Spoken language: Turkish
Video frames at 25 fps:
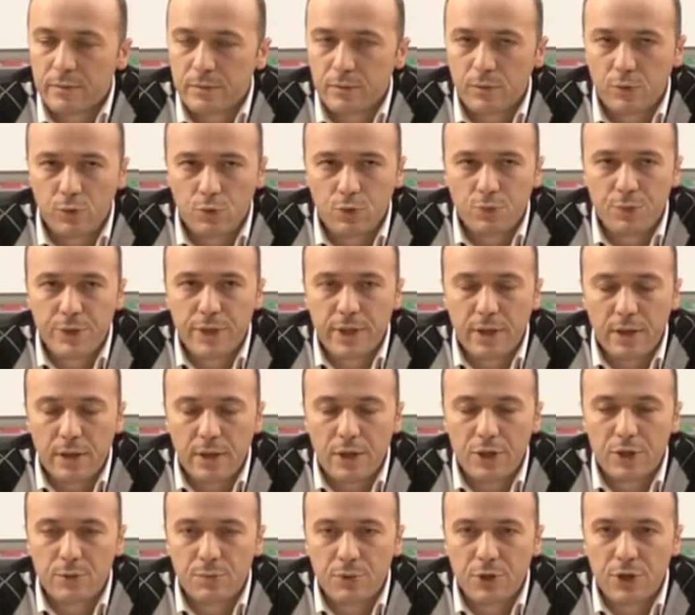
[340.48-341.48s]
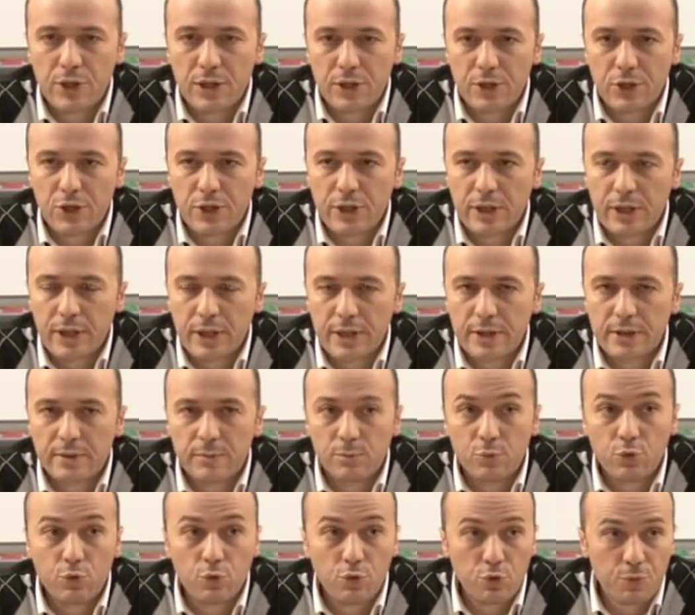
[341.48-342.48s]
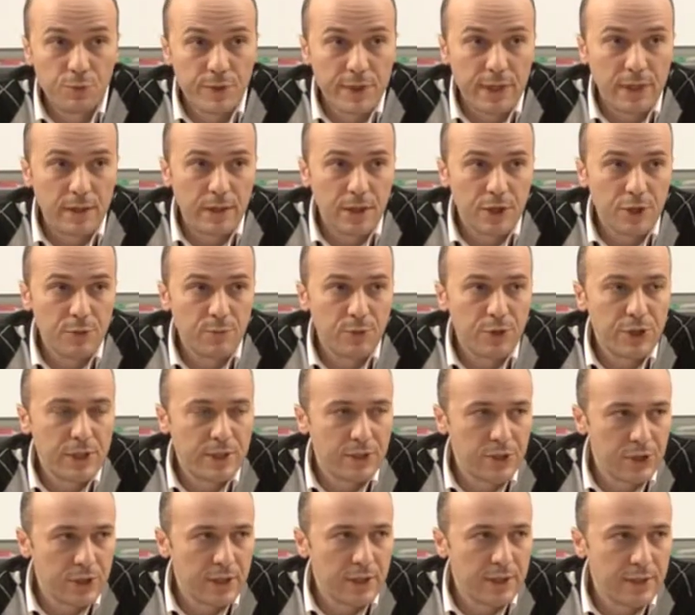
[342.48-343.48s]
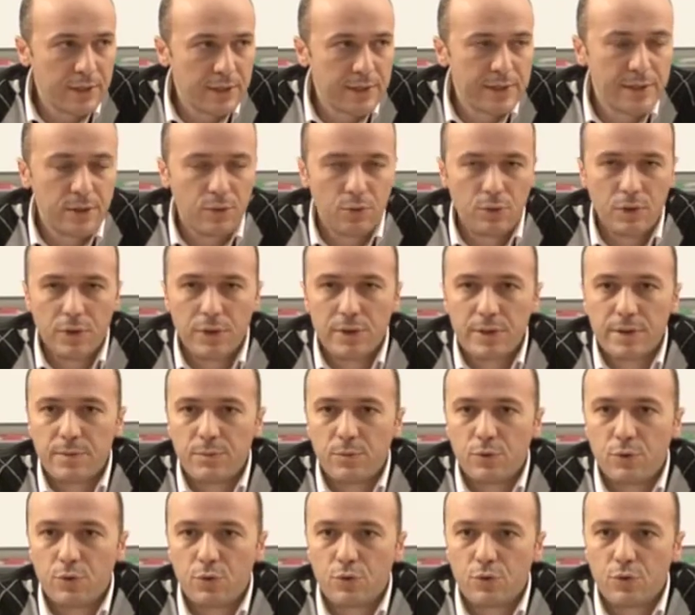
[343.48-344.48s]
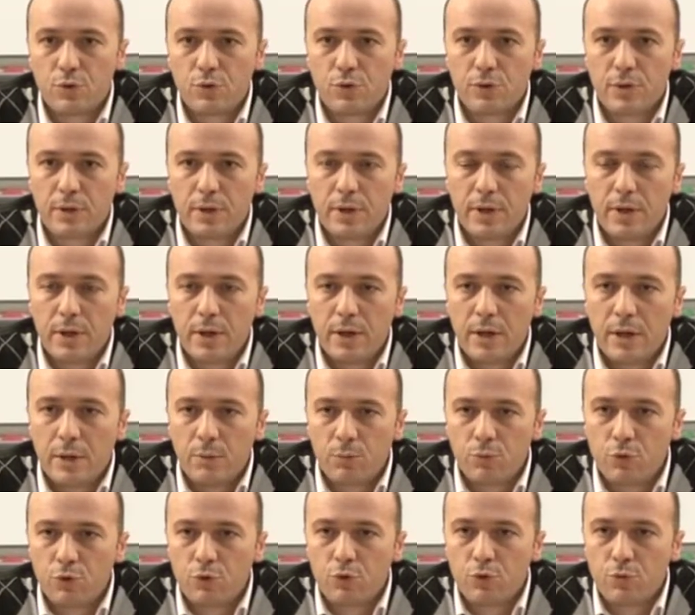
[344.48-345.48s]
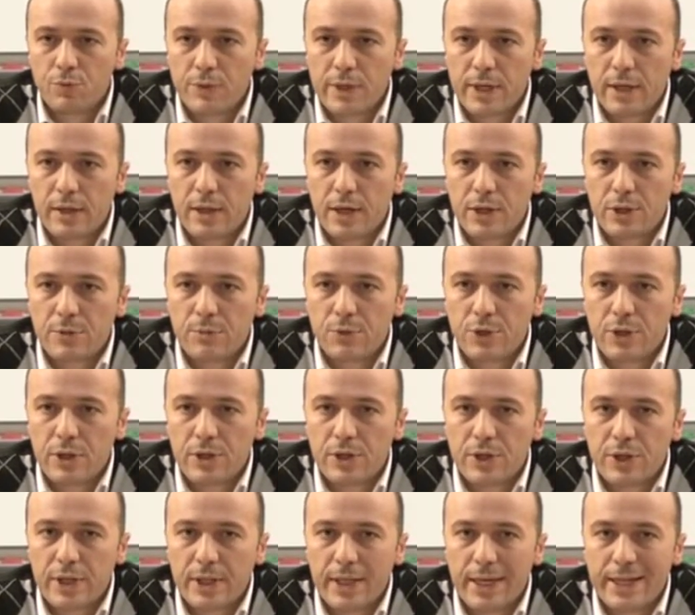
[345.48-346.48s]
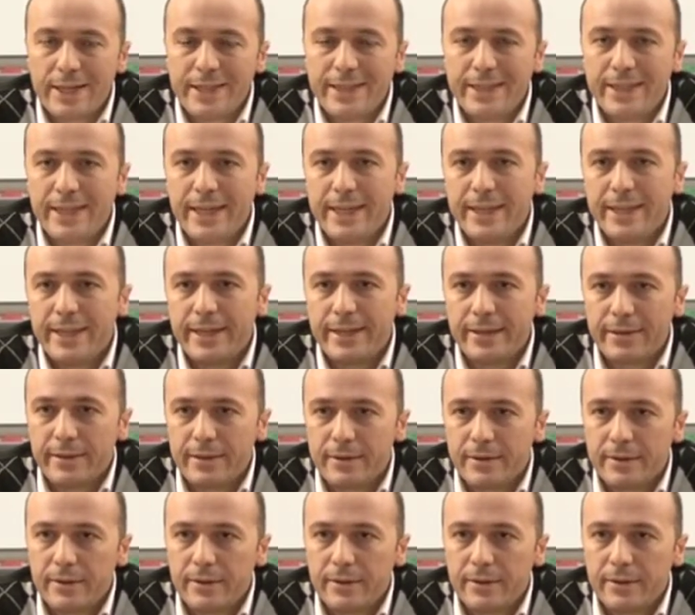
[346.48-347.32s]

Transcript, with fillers: kurumsallaşmış ilişkiler bu kurumsallaşmış ilişkilere sekülerizm diyoruz. Bu kurumsallaşmış ilişkiler yeni